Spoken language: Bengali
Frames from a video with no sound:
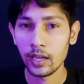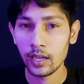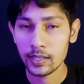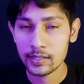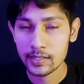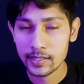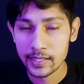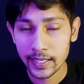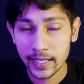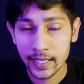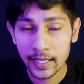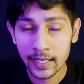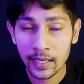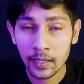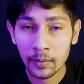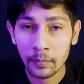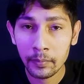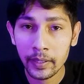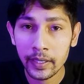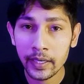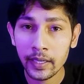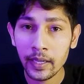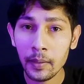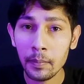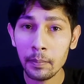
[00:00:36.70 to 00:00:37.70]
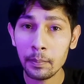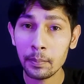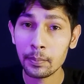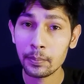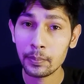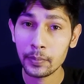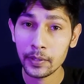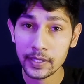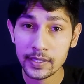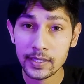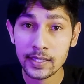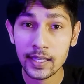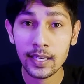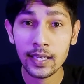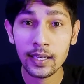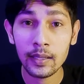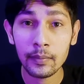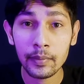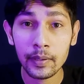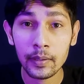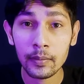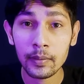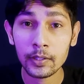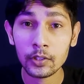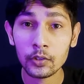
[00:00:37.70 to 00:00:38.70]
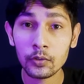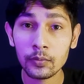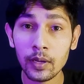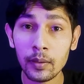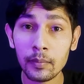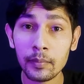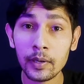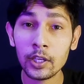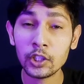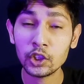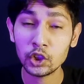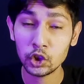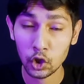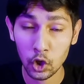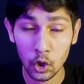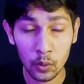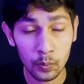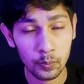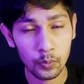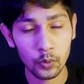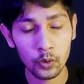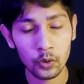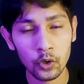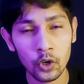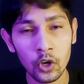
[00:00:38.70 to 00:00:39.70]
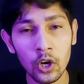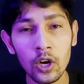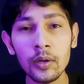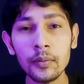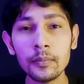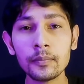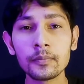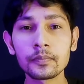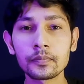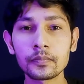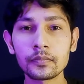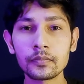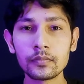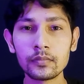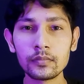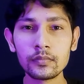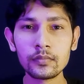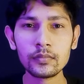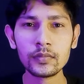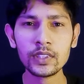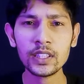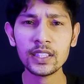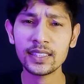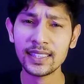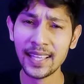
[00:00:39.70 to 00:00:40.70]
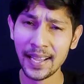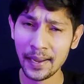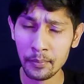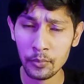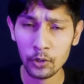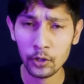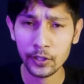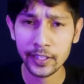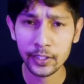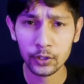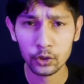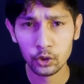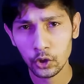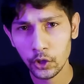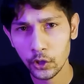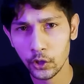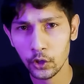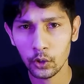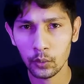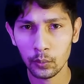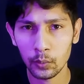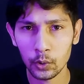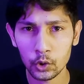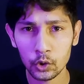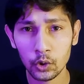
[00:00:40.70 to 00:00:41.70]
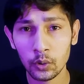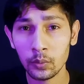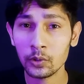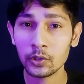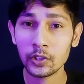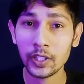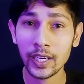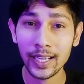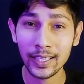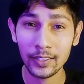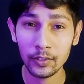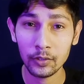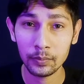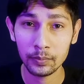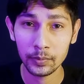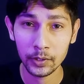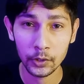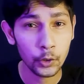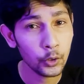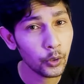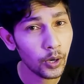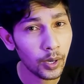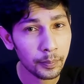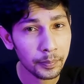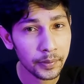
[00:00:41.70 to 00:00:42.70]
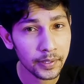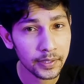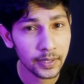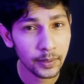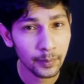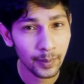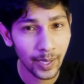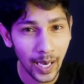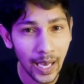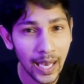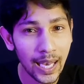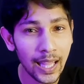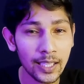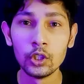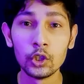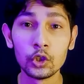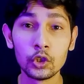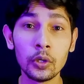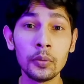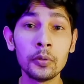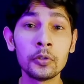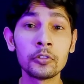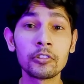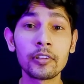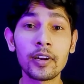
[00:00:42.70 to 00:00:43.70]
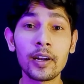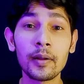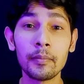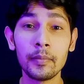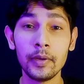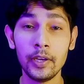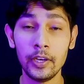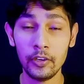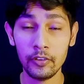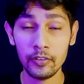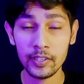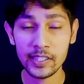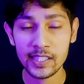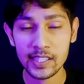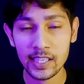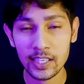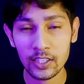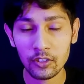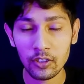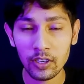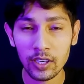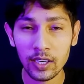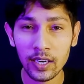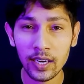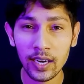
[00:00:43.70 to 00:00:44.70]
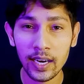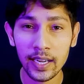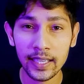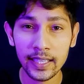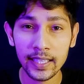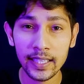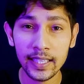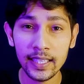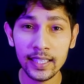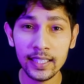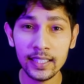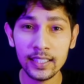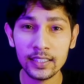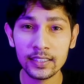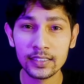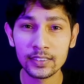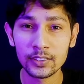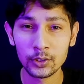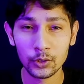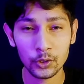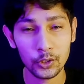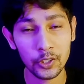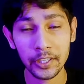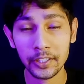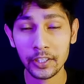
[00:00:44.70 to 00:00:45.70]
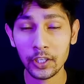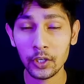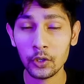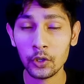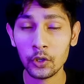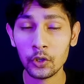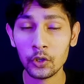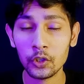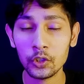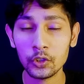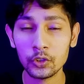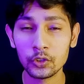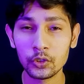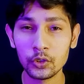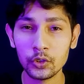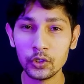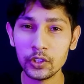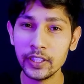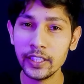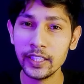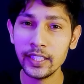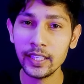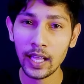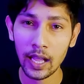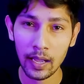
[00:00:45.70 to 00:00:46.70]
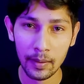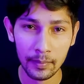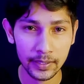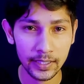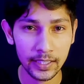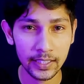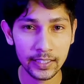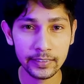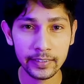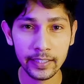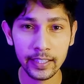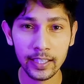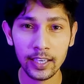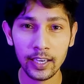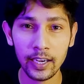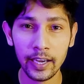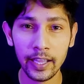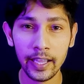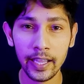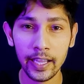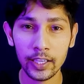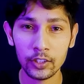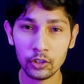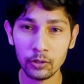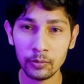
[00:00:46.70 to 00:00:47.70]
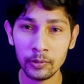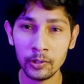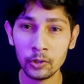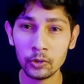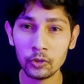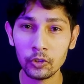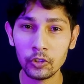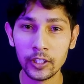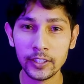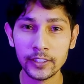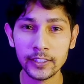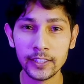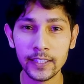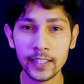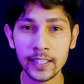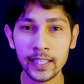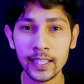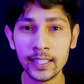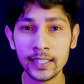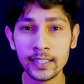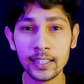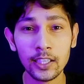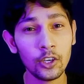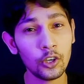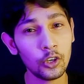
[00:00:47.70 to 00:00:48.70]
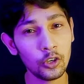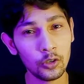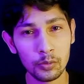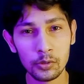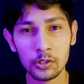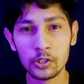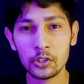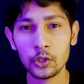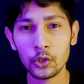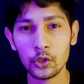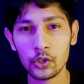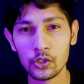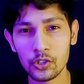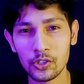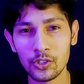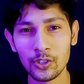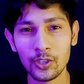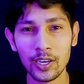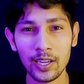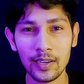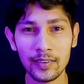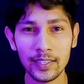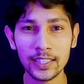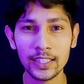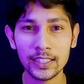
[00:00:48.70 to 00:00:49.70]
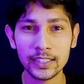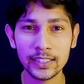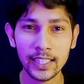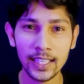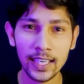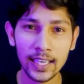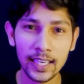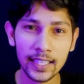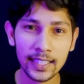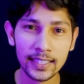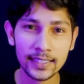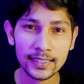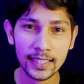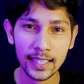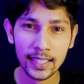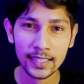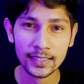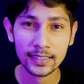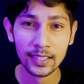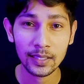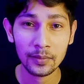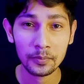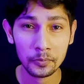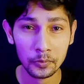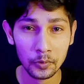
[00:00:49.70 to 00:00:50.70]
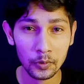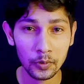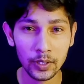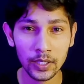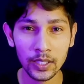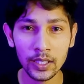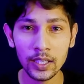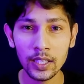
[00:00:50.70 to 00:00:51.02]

সেকেন্ড নাম্বারে পিক্সেল ল্যাবের মাধ্যমে আমরা সম্পূর্ণ থাম্বলটা তৈরি করব তো বন্ধুরা আই হোপ ভিডিও আপনাদের ভালো লাগে তো বন্ধুরা ভিডিও স্টার্ট করার আগে ছোট্ট একটা অনুরোধ যদি আমাদের এই চ্যানেলে একদমই নতুন এসে থাকেন তাহলে অবশ্যই কষ্ট করে আমাদের চ্যানেলটাকে সাবস্ক্রাইব করে